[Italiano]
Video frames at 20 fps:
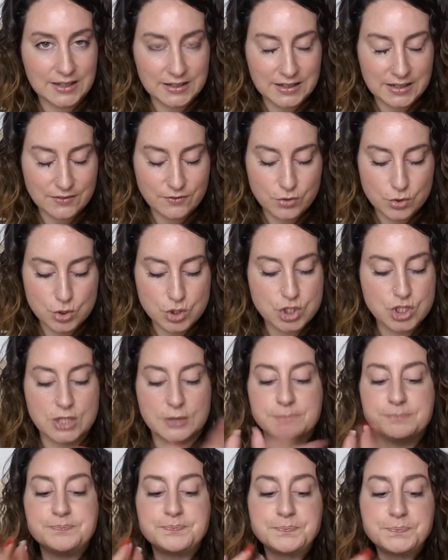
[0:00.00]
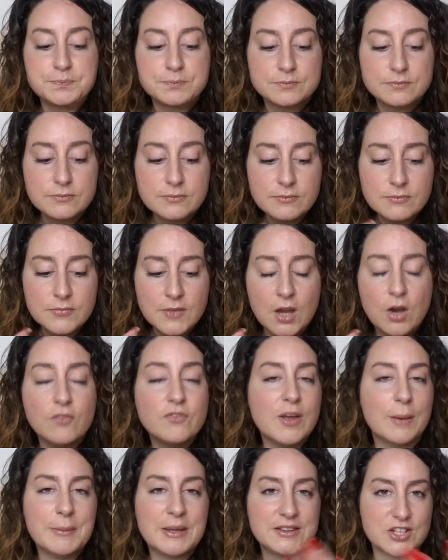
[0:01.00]
alla Live
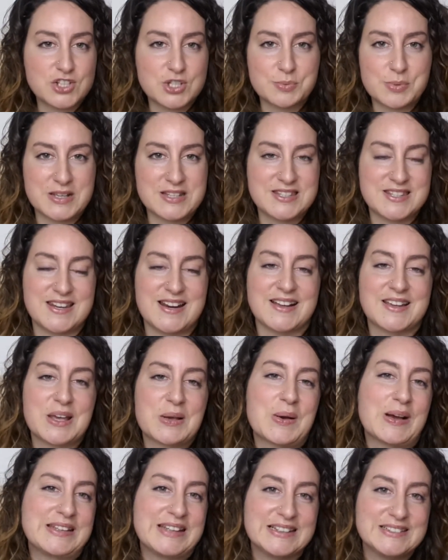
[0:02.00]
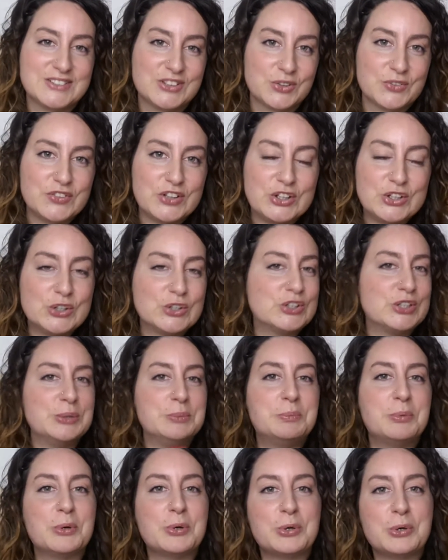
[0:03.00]
Ovviamente ci può essere anche qualche altro video
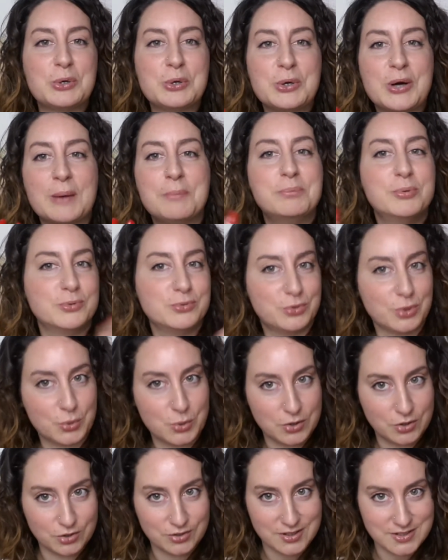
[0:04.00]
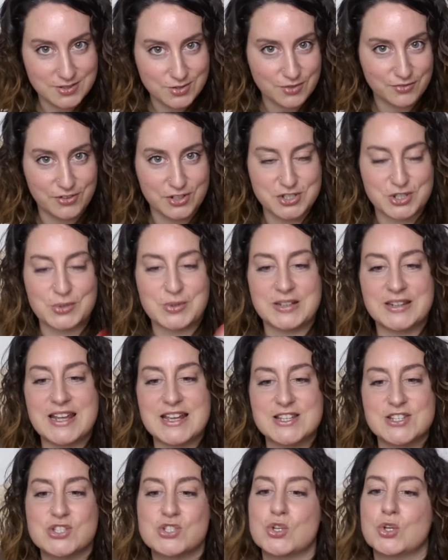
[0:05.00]
tipo appunto quello che sto facendo
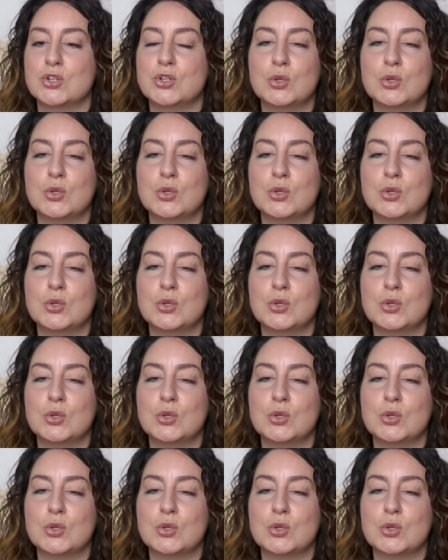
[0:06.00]
adesso,